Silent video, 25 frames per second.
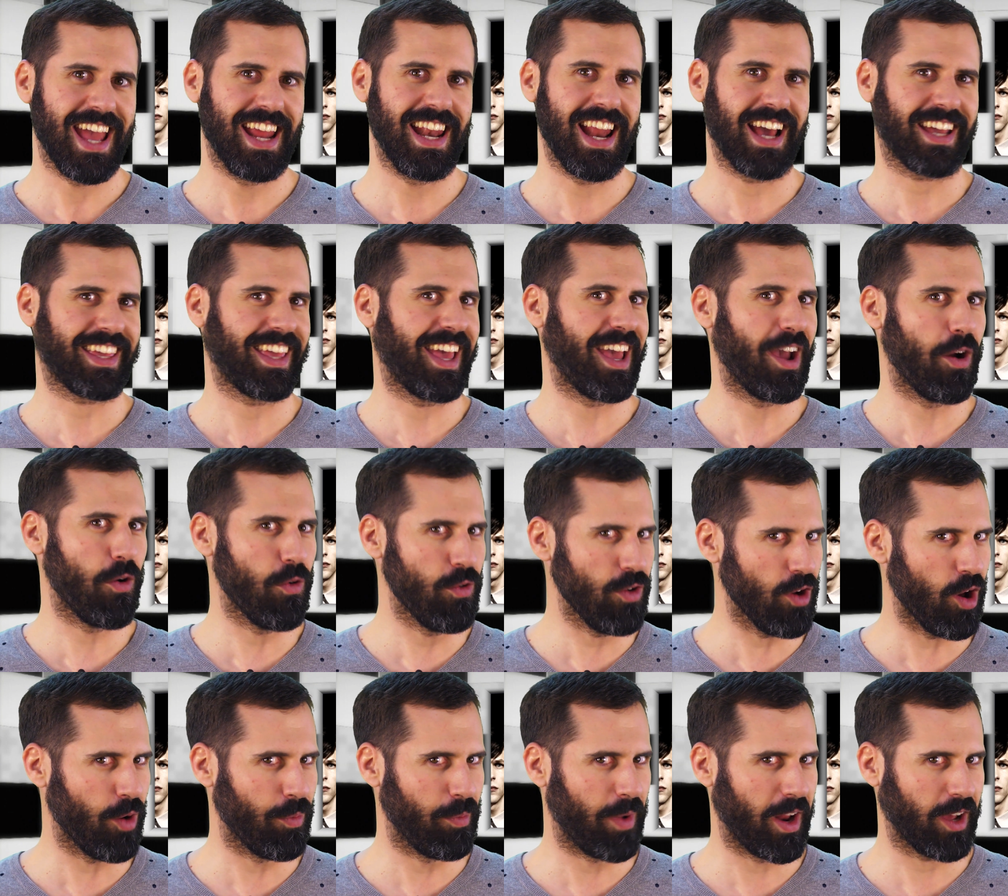en la que
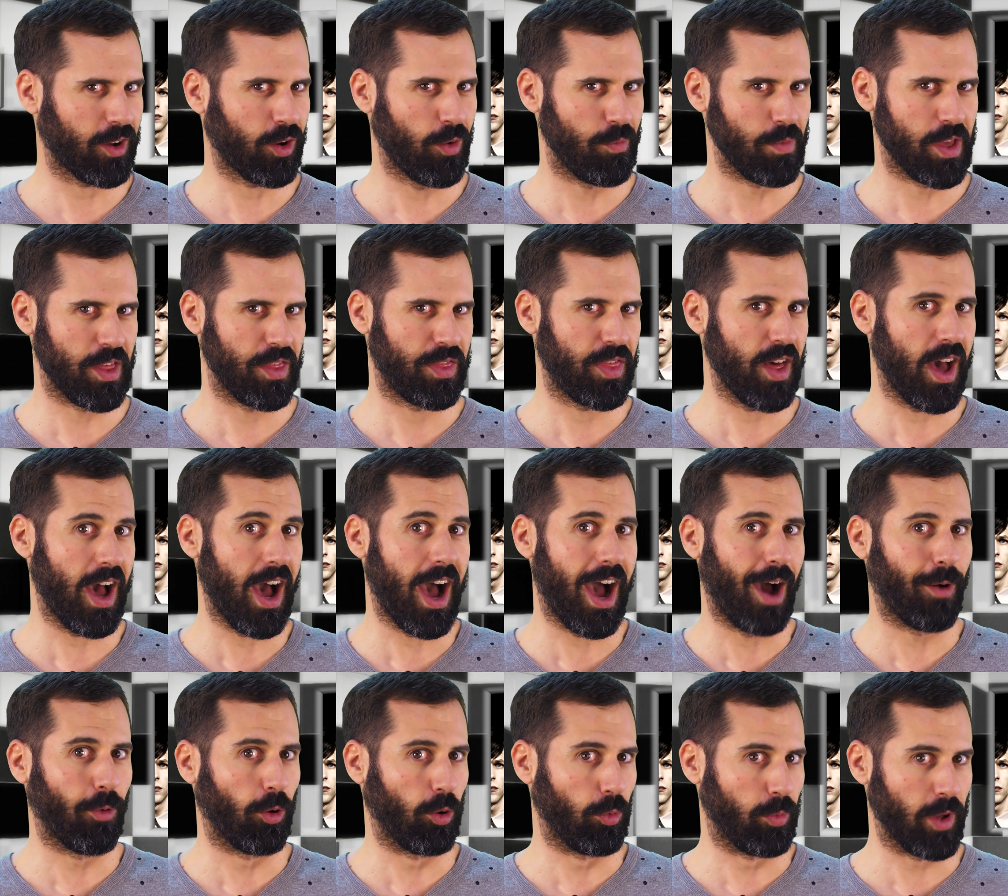un hombre comienza
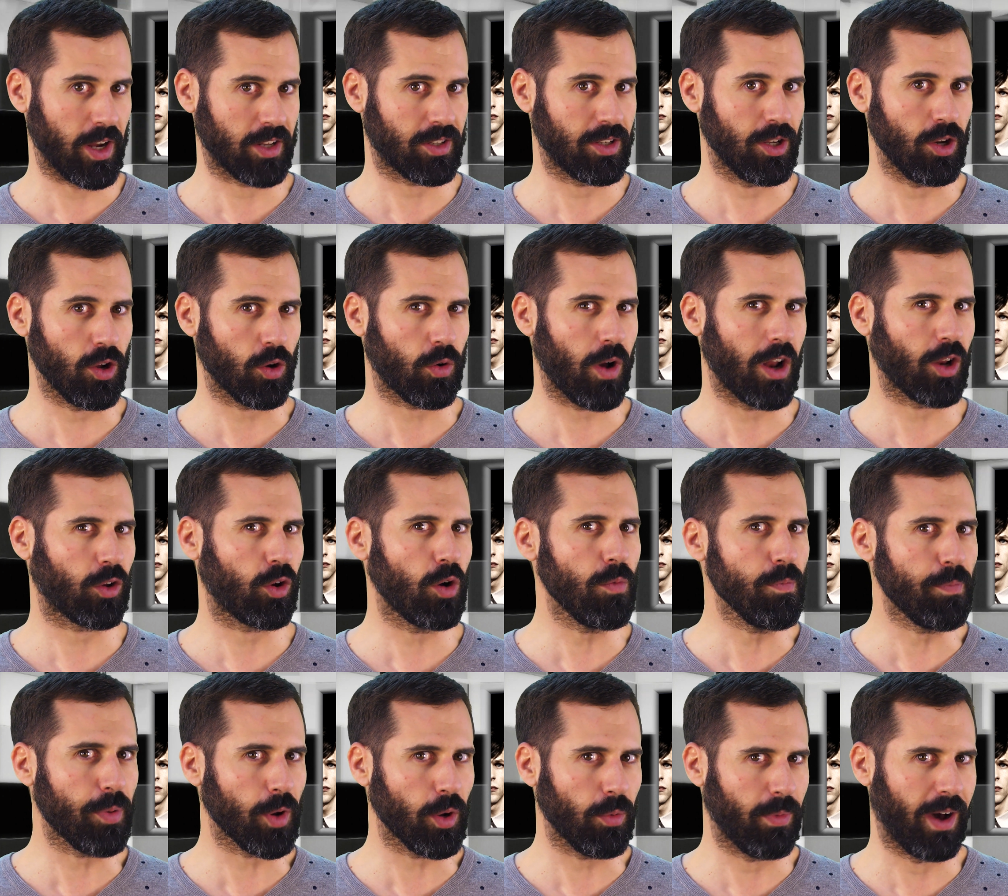a volverse loco al
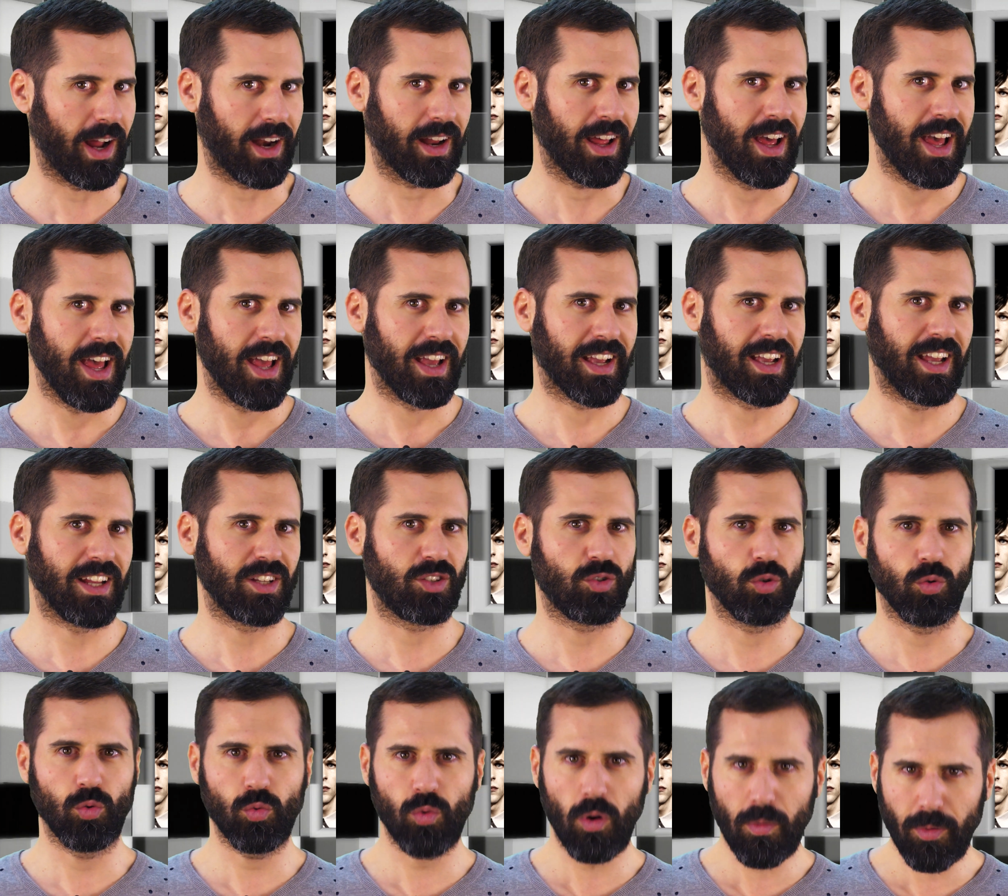comprobar que
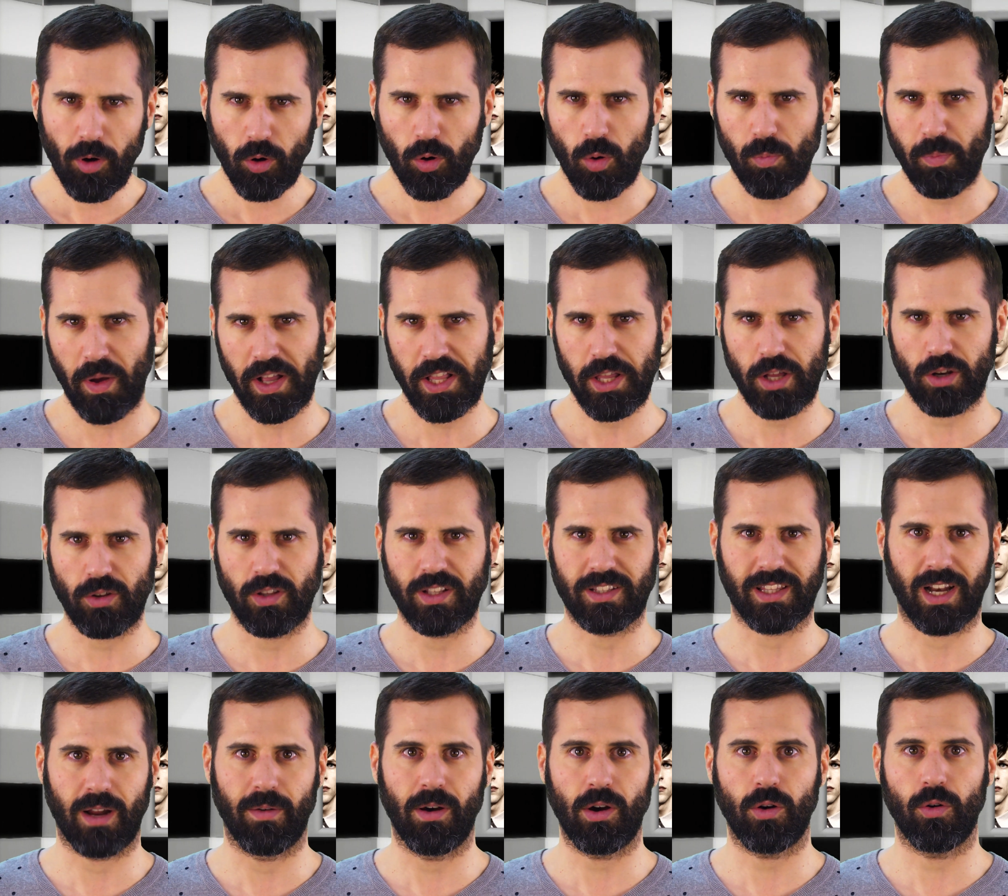su nuevo compañero
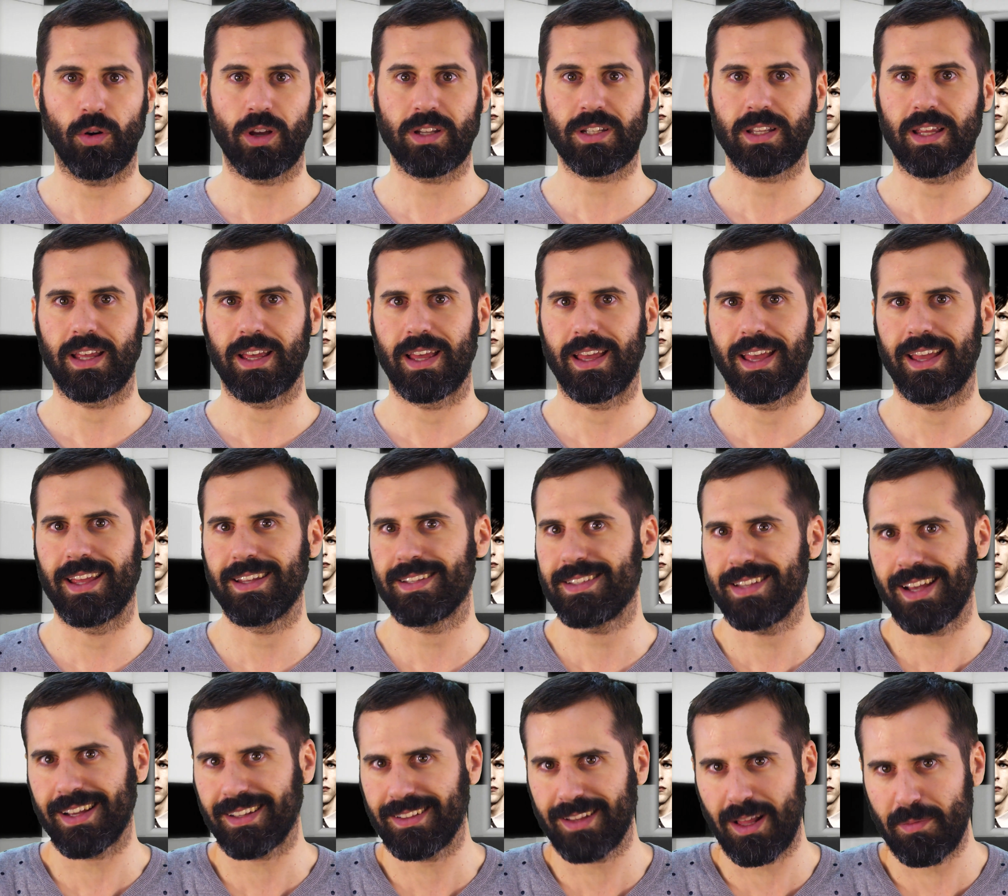de trabajo es
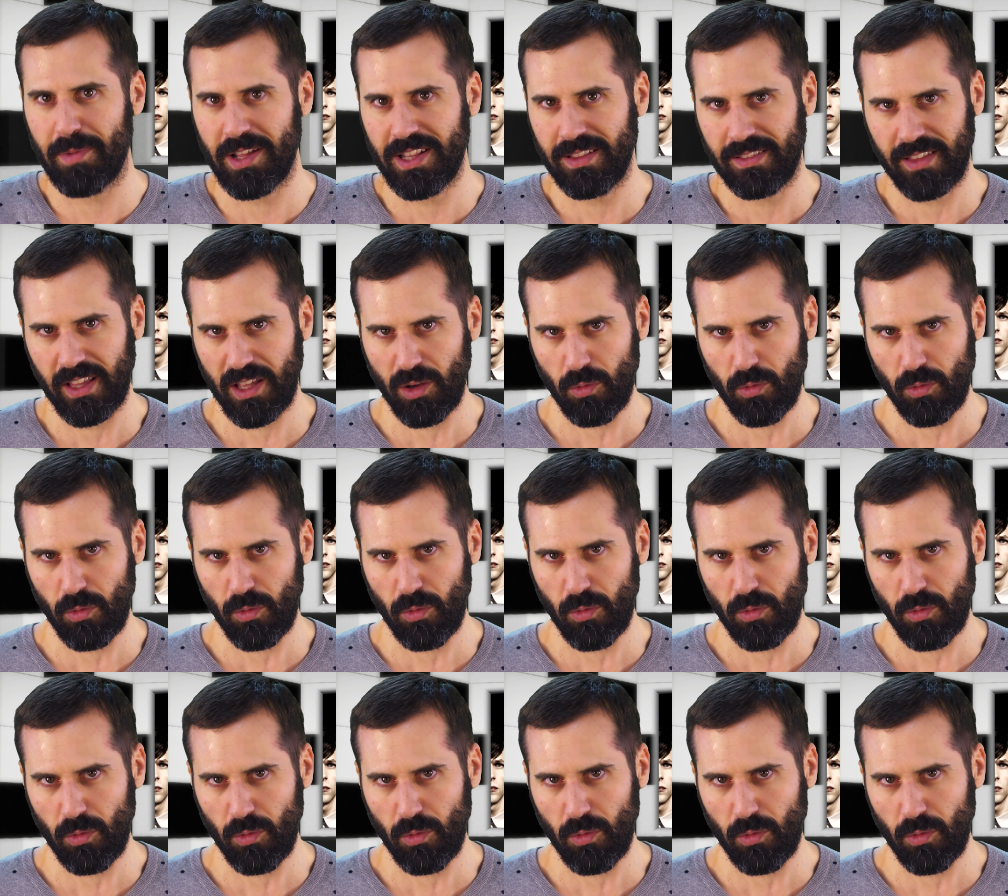exactamente